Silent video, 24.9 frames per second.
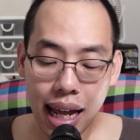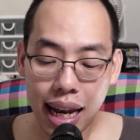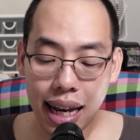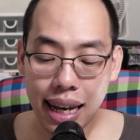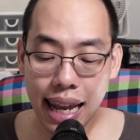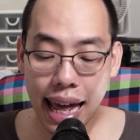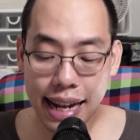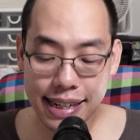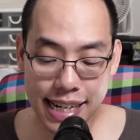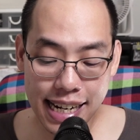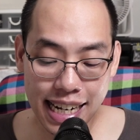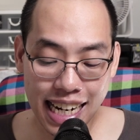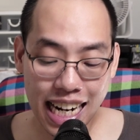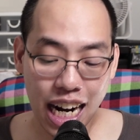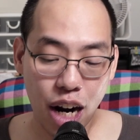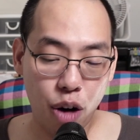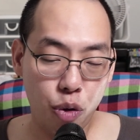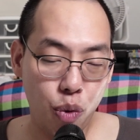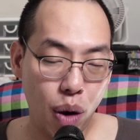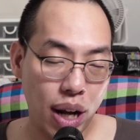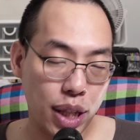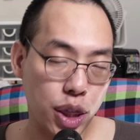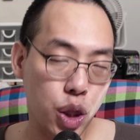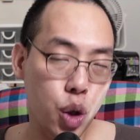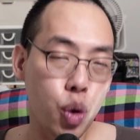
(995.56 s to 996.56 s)
และถ้าเกิด
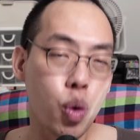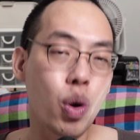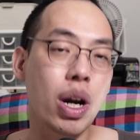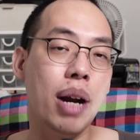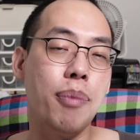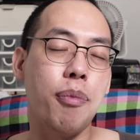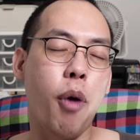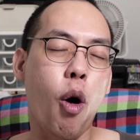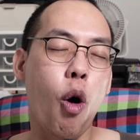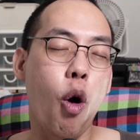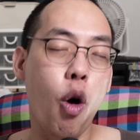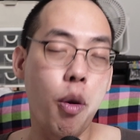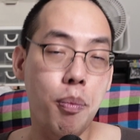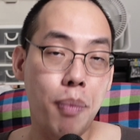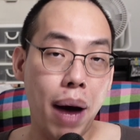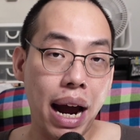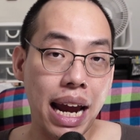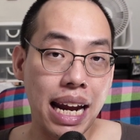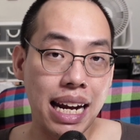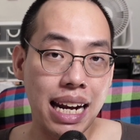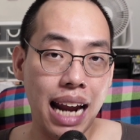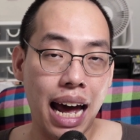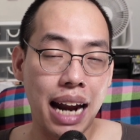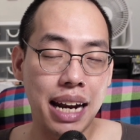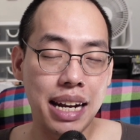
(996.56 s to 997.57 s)
ว่าตู้ลำโพงใบ
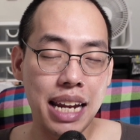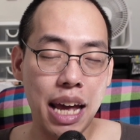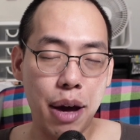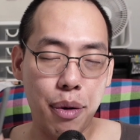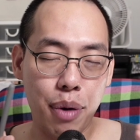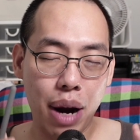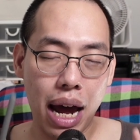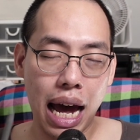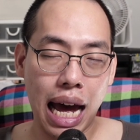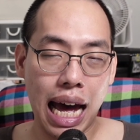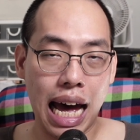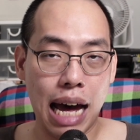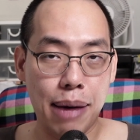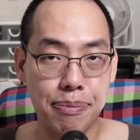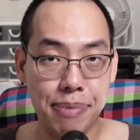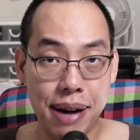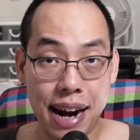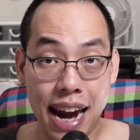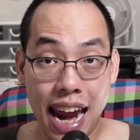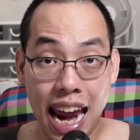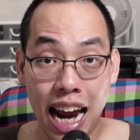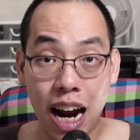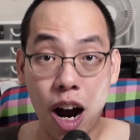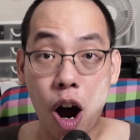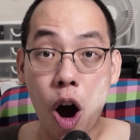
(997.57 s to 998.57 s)
นั้นเนี่ยราคาแพ
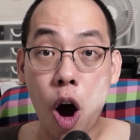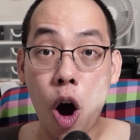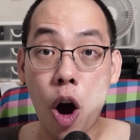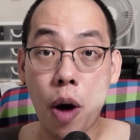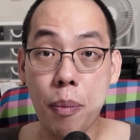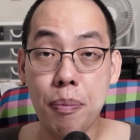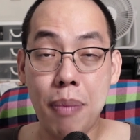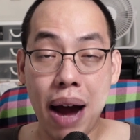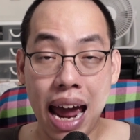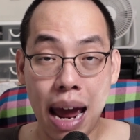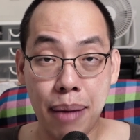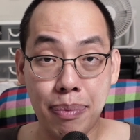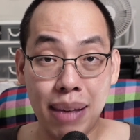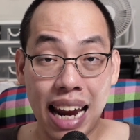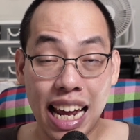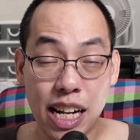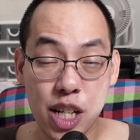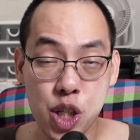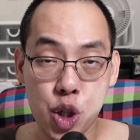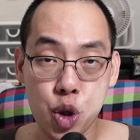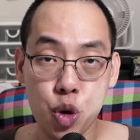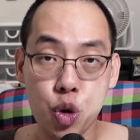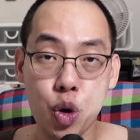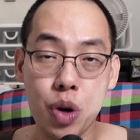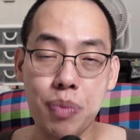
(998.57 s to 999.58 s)
งออกแบบและ
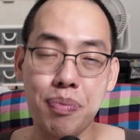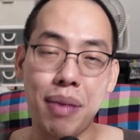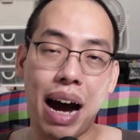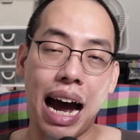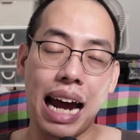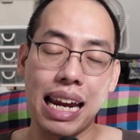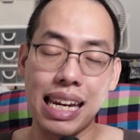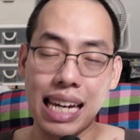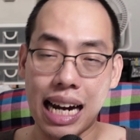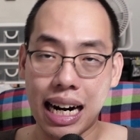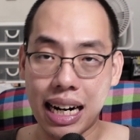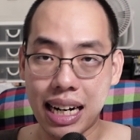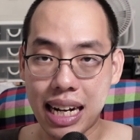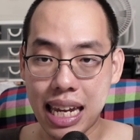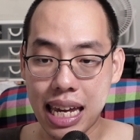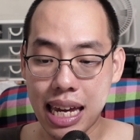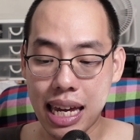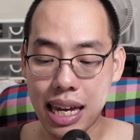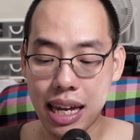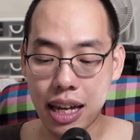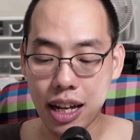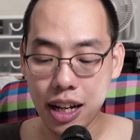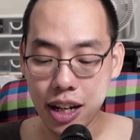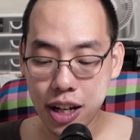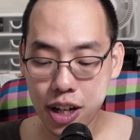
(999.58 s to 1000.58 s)
จูนมาอย่างดี
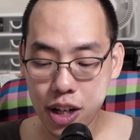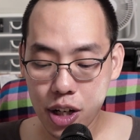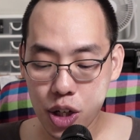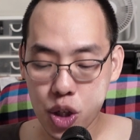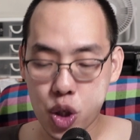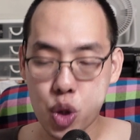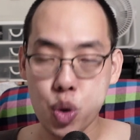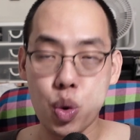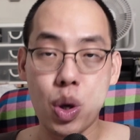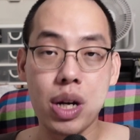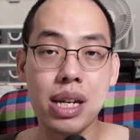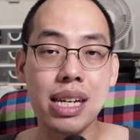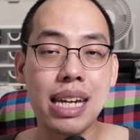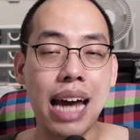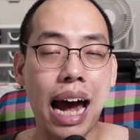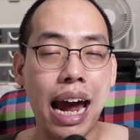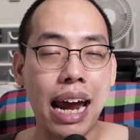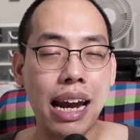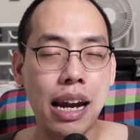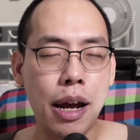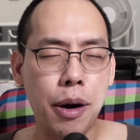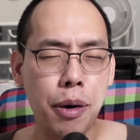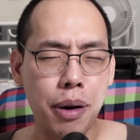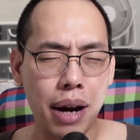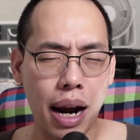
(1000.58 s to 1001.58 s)
ส่วนใหญ่
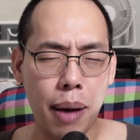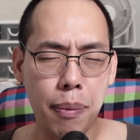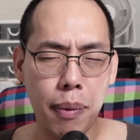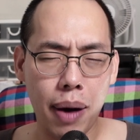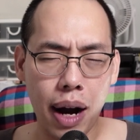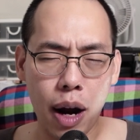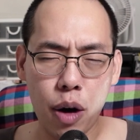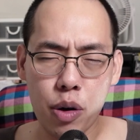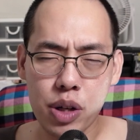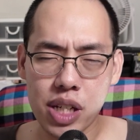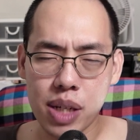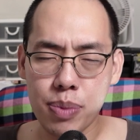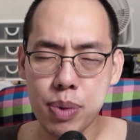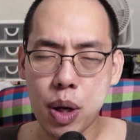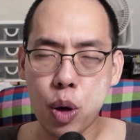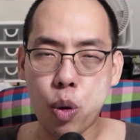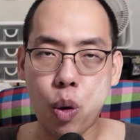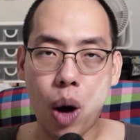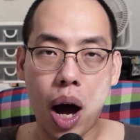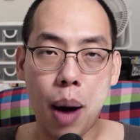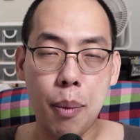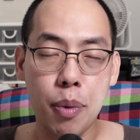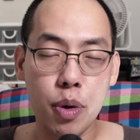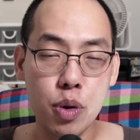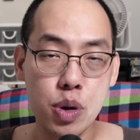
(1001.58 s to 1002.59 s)
แล้วครับเราจะมีค
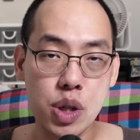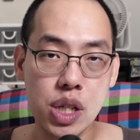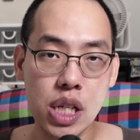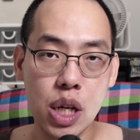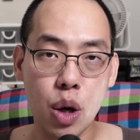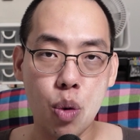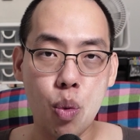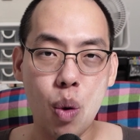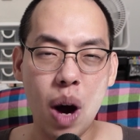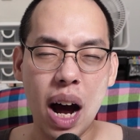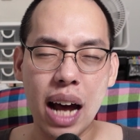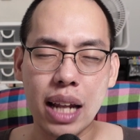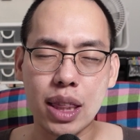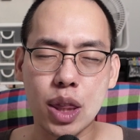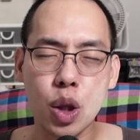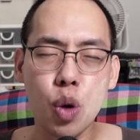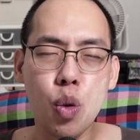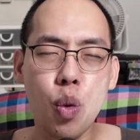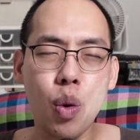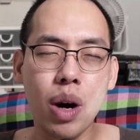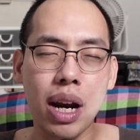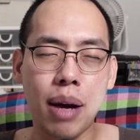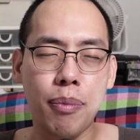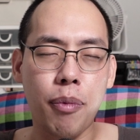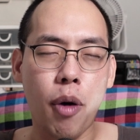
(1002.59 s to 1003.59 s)
วามรู้สึกว่าตู้
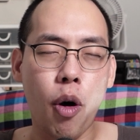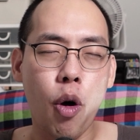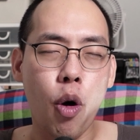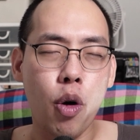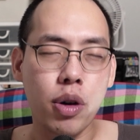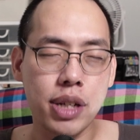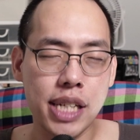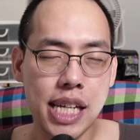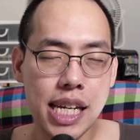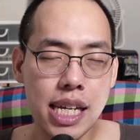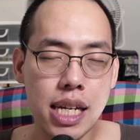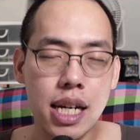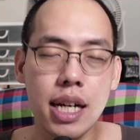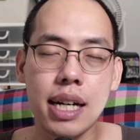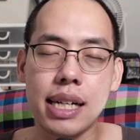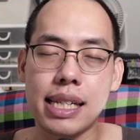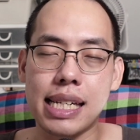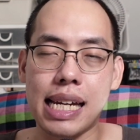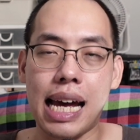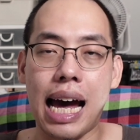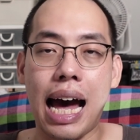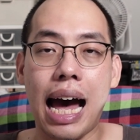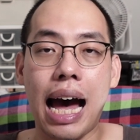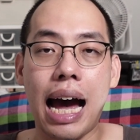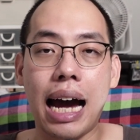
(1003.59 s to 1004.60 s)
ลำโพงที่เยอะ
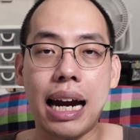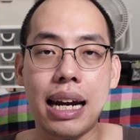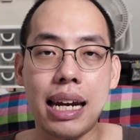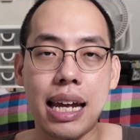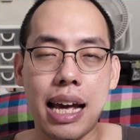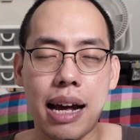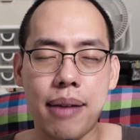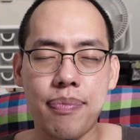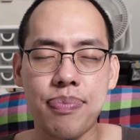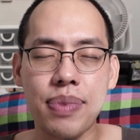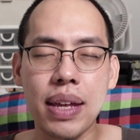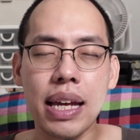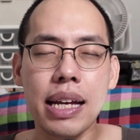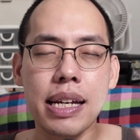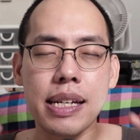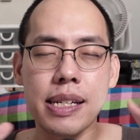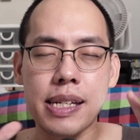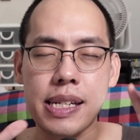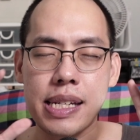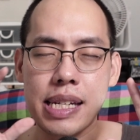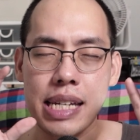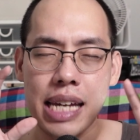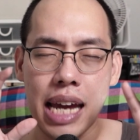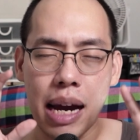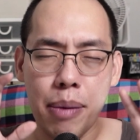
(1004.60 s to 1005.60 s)
ทางเนี่ย
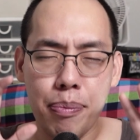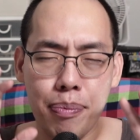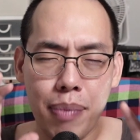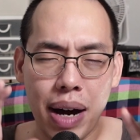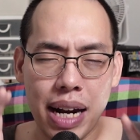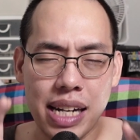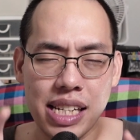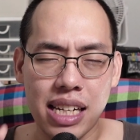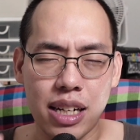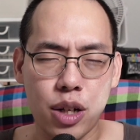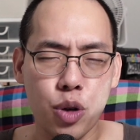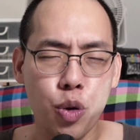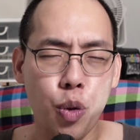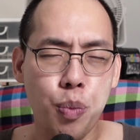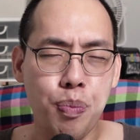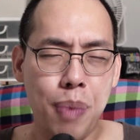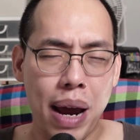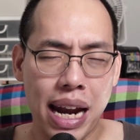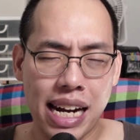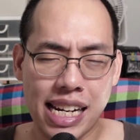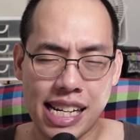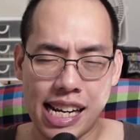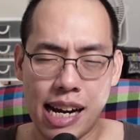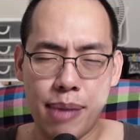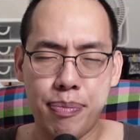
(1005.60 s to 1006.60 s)
เสียงมันจะดูเป็
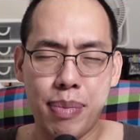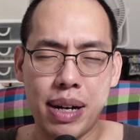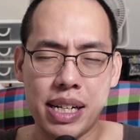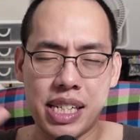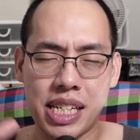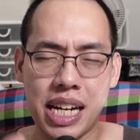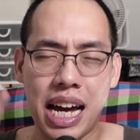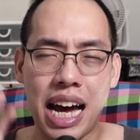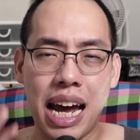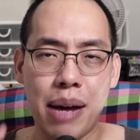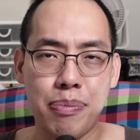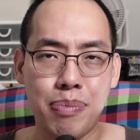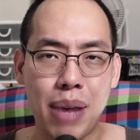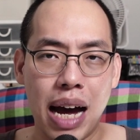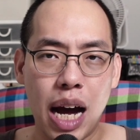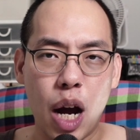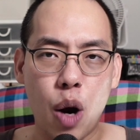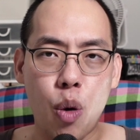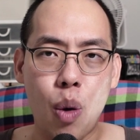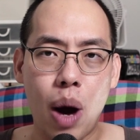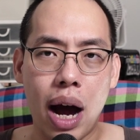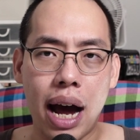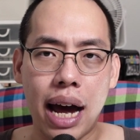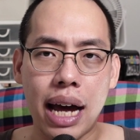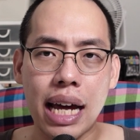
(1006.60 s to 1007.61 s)
นธรรมชาติมาก
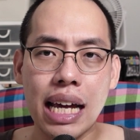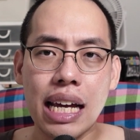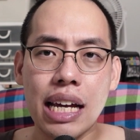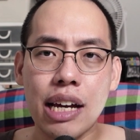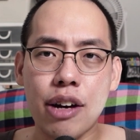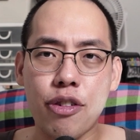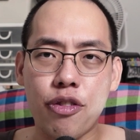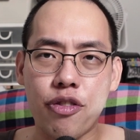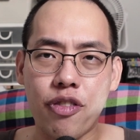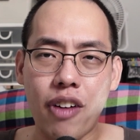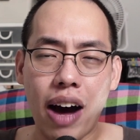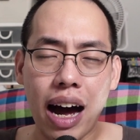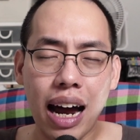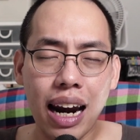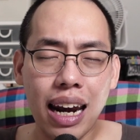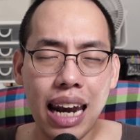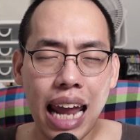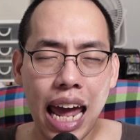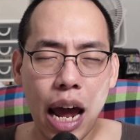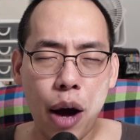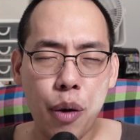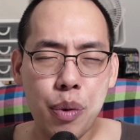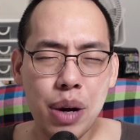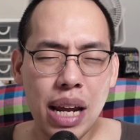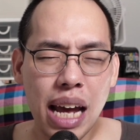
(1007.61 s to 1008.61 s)
กว่าฟัง
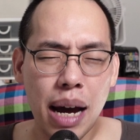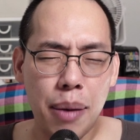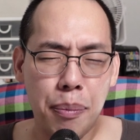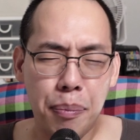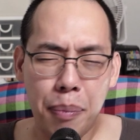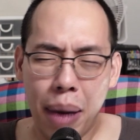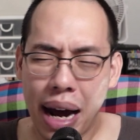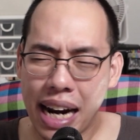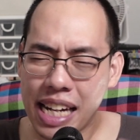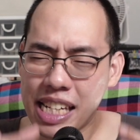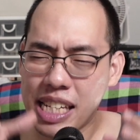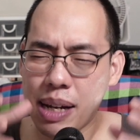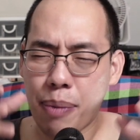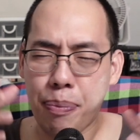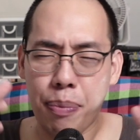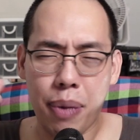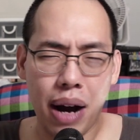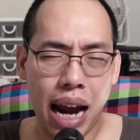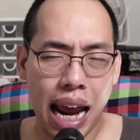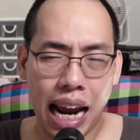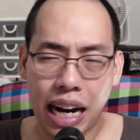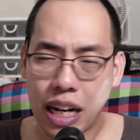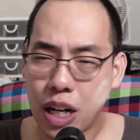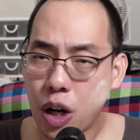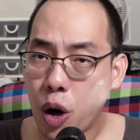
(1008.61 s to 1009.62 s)
แล้วเนี่ยมันจะแปล
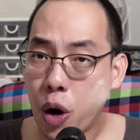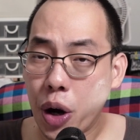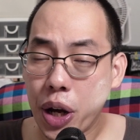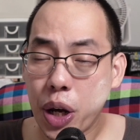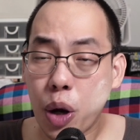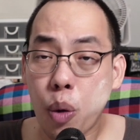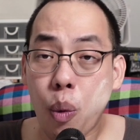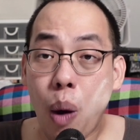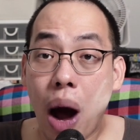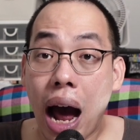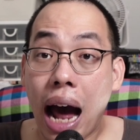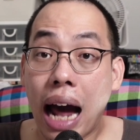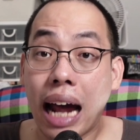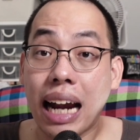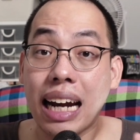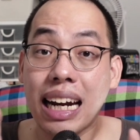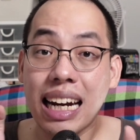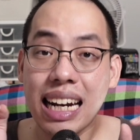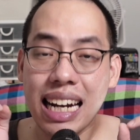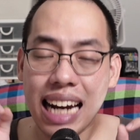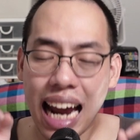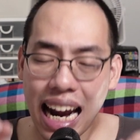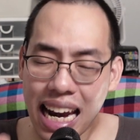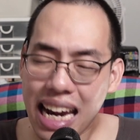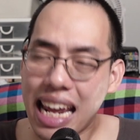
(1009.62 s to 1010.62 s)
งน้อยกว่า
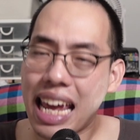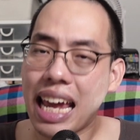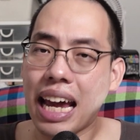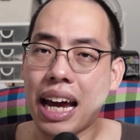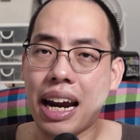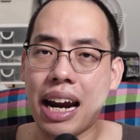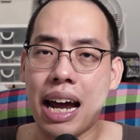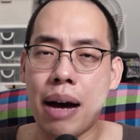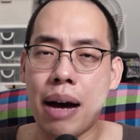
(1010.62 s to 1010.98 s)
นั่นเองค